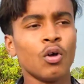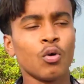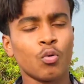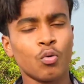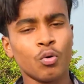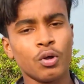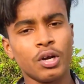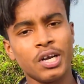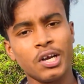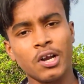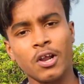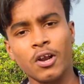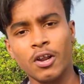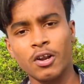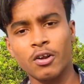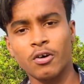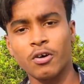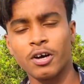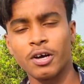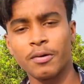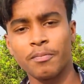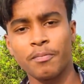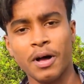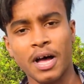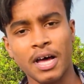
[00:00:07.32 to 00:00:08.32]
কুড়ি ডলার
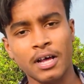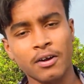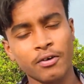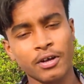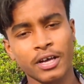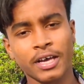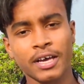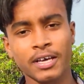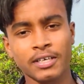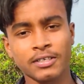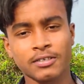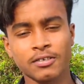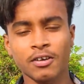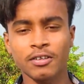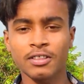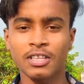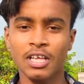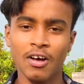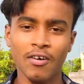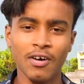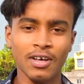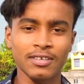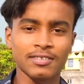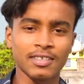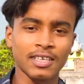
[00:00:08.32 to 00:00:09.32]
হয়ে পার হয়ে গেছিলো
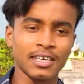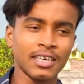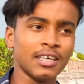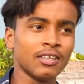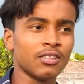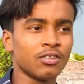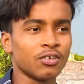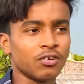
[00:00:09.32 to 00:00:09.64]
তাও আসেনি